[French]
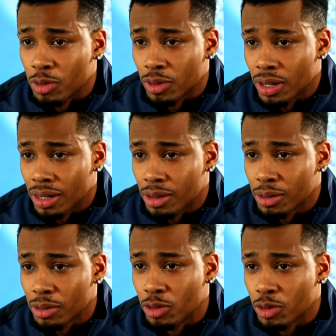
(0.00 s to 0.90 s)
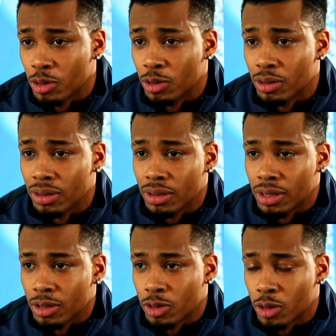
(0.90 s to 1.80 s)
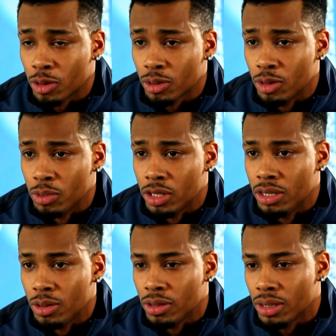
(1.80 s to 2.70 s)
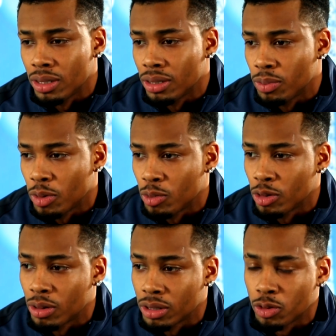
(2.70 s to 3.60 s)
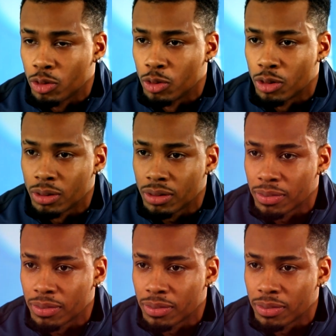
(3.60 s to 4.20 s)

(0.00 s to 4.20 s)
contrat jusqu'en 2018. Et pour moi, ouais, je suis content.